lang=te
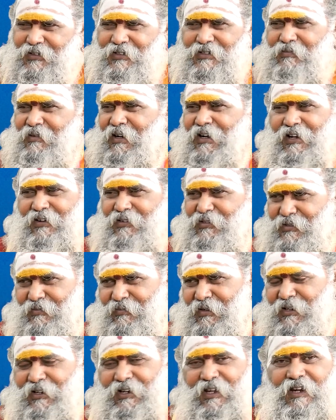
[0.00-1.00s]
గురించి మనకు అనవసరం
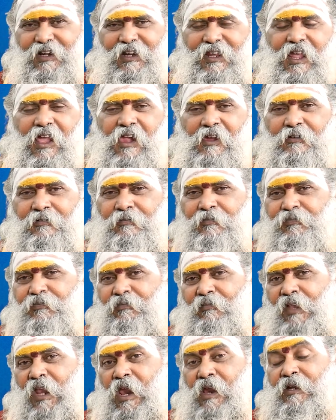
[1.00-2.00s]
మాటలు కానీ
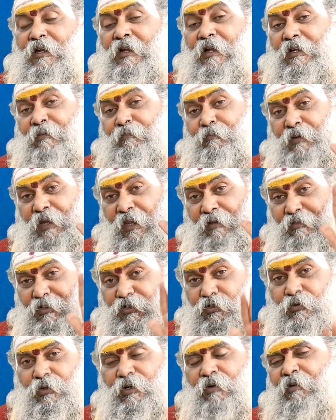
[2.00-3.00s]

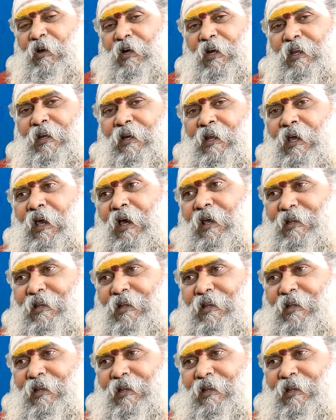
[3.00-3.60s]
ప్రేమించుకున్న వాళ్ళైనా